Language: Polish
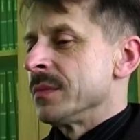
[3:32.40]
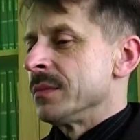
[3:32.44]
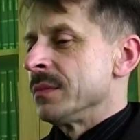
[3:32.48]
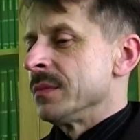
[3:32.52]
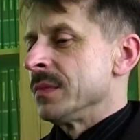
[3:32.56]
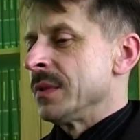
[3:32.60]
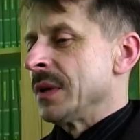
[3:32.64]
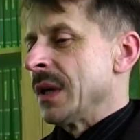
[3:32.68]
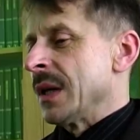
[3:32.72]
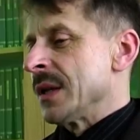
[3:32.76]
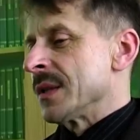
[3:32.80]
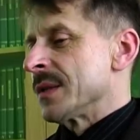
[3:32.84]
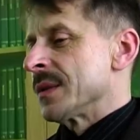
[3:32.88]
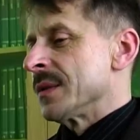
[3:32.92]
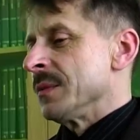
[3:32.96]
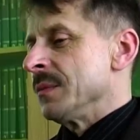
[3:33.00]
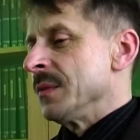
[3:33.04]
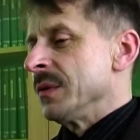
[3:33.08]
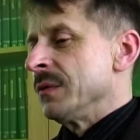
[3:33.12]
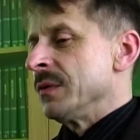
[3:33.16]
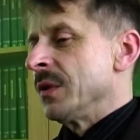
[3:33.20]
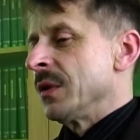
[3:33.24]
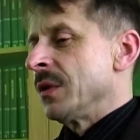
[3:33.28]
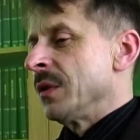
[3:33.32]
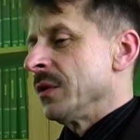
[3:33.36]
Raz
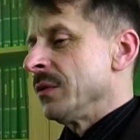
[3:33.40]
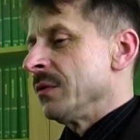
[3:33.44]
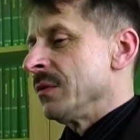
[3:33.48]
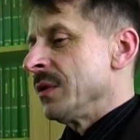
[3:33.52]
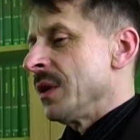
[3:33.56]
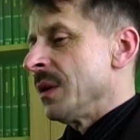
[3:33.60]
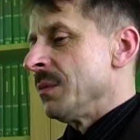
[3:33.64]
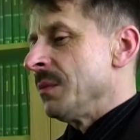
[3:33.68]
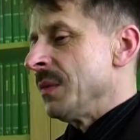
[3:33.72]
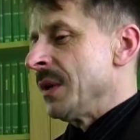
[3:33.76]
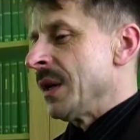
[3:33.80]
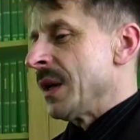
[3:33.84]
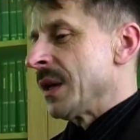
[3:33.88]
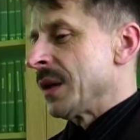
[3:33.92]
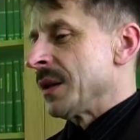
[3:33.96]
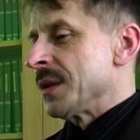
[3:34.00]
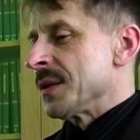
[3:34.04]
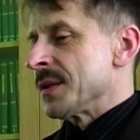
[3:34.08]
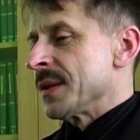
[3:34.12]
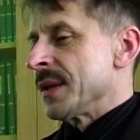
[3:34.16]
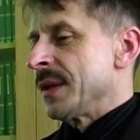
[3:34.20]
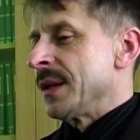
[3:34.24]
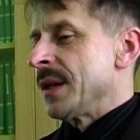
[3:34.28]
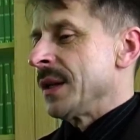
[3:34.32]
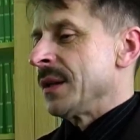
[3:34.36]
my wykonujemy jakieś
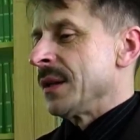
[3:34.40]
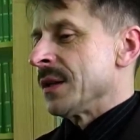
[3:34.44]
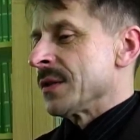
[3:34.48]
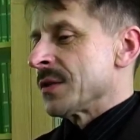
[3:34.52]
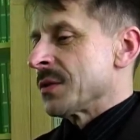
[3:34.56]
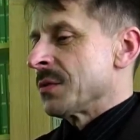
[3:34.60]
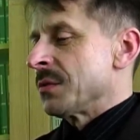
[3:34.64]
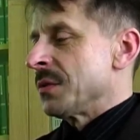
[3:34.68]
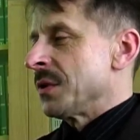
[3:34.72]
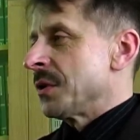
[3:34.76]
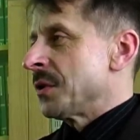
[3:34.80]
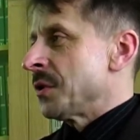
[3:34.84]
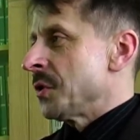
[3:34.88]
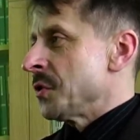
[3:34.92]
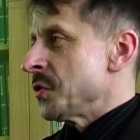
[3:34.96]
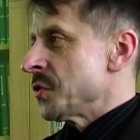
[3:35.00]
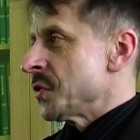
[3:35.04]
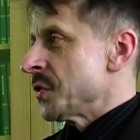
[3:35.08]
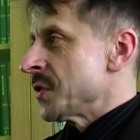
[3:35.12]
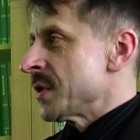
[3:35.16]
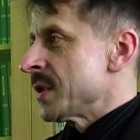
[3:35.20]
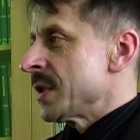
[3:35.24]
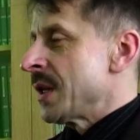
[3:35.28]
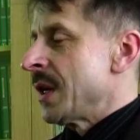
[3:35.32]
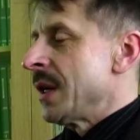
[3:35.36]
zadania, z których
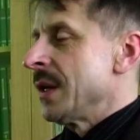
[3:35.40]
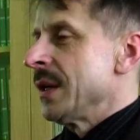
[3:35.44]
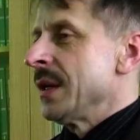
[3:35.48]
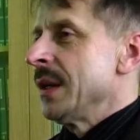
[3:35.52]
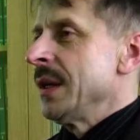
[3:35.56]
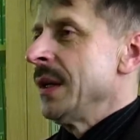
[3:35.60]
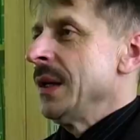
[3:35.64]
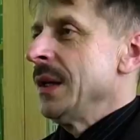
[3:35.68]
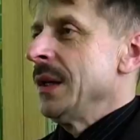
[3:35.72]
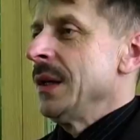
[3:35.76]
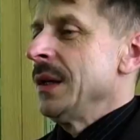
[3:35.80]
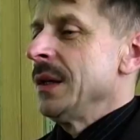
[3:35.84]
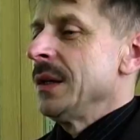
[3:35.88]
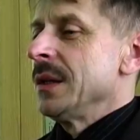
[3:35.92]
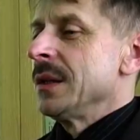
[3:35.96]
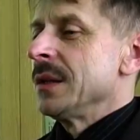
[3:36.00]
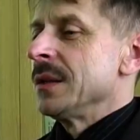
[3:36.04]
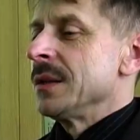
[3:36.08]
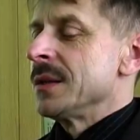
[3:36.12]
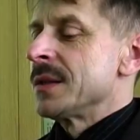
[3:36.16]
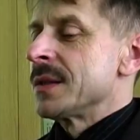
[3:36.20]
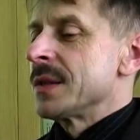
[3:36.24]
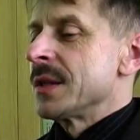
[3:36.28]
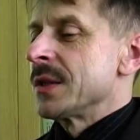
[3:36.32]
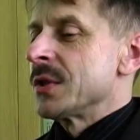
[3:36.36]
korzysta
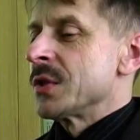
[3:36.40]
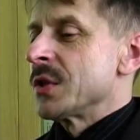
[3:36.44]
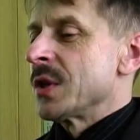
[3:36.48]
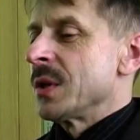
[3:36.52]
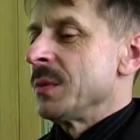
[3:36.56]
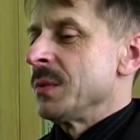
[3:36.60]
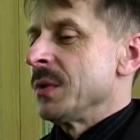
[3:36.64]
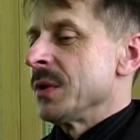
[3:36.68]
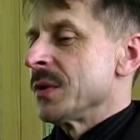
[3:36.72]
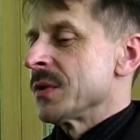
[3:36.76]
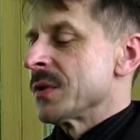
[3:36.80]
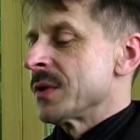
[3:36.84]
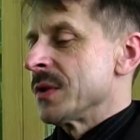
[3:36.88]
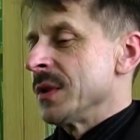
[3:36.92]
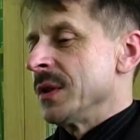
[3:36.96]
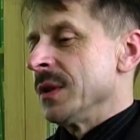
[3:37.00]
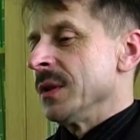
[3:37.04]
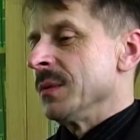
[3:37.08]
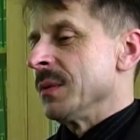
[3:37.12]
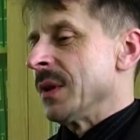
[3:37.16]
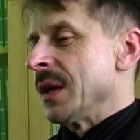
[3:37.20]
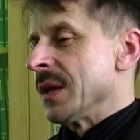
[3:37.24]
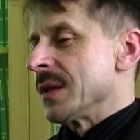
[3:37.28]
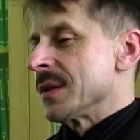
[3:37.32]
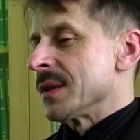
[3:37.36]
Cech z
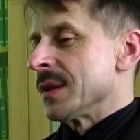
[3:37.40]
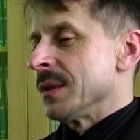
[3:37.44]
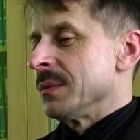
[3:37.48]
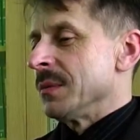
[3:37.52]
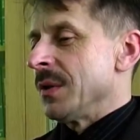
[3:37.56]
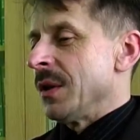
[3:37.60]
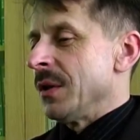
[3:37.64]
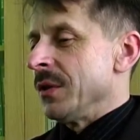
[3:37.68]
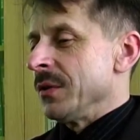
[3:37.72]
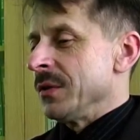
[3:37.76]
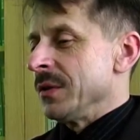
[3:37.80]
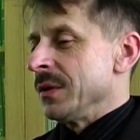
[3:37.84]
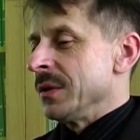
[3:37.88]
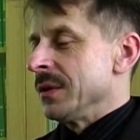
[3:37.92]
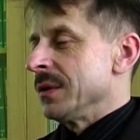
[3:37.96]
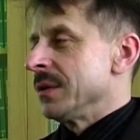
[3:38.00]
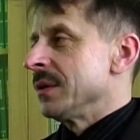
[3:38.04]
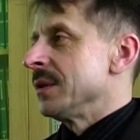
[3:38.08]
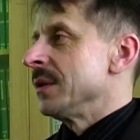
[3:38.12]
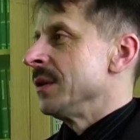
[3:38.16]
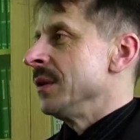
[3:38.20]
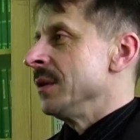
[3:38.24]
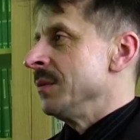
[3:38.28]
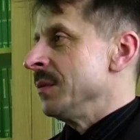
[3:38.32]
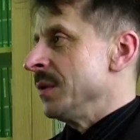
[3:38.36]
innym razem oni
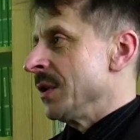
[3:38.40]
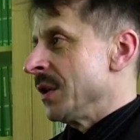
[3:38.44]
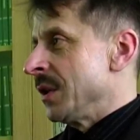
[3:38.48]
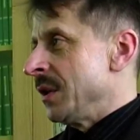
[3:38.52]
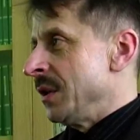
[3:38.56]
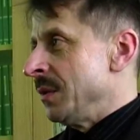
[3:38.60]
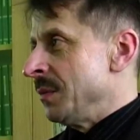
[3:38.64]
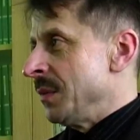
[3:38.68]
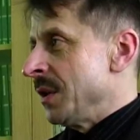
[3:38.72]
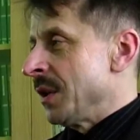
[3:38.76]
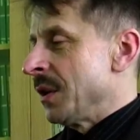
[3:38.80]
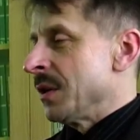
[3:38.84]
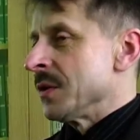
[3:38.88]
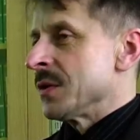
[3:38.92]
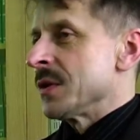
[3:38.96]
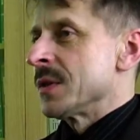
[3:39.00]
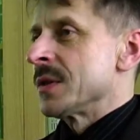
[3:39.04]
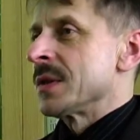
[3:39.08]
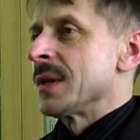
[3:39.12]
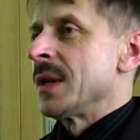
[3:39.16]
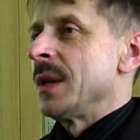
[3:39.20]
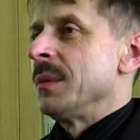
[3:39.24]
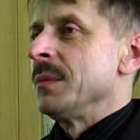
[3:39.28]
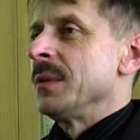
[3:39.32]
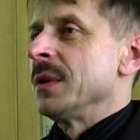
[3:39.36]
i my, i my
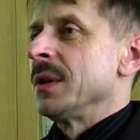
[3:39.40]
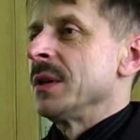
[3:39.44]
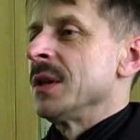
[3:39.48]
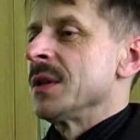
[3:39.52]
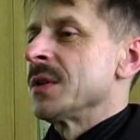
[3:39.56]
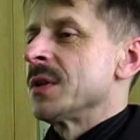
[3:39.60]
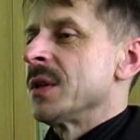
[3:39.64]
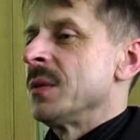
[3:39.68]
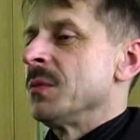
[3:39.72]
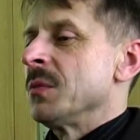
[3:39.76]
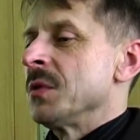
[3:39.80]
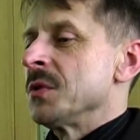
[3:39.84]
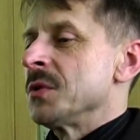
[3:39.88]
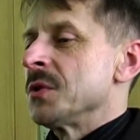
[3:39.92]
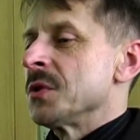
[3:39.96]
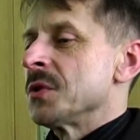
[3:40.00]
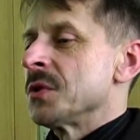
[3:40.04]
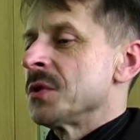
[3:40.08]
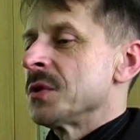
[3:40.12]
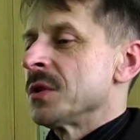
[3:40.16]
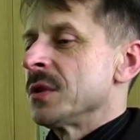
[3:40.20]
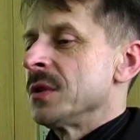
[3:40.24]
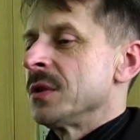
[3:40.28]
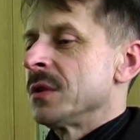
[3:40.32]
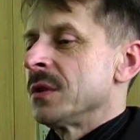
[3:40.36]
korzystamy, nasza
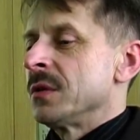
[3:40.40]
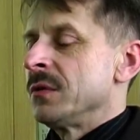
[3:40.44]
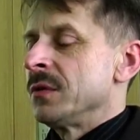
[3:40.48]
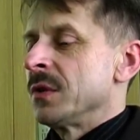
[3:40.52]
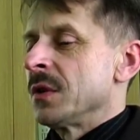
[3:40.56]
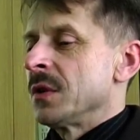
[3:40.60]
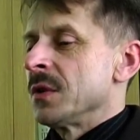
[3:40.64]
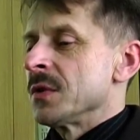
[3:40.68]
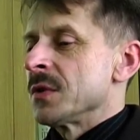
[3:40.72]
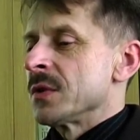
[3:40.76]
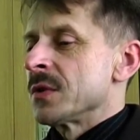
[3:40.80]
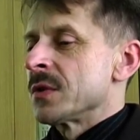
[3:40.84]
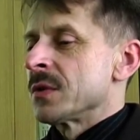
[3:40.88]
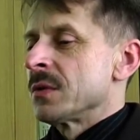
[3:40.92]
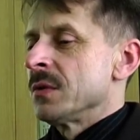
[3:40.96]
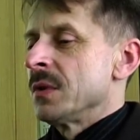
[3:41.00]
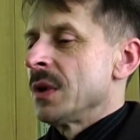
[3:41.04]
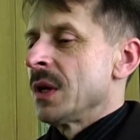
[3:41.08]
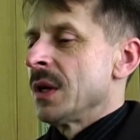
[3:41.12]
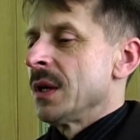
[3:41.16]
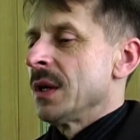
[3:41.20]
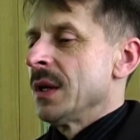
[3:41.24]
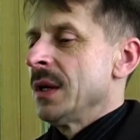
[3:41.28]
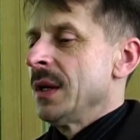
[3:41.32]
młodzież to wykorzystuje